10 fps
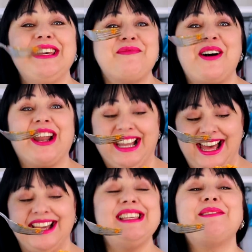E bora lá
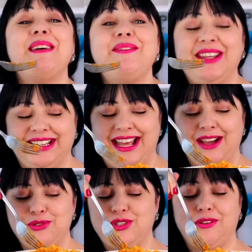experimentar,
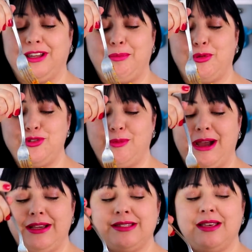que o cheiro tá bom
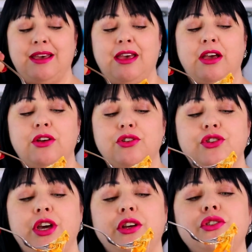demais.
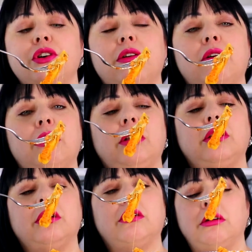Gente, olha,
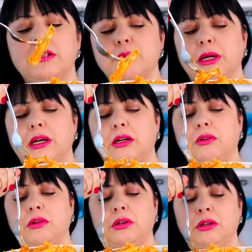olha esse macarrão.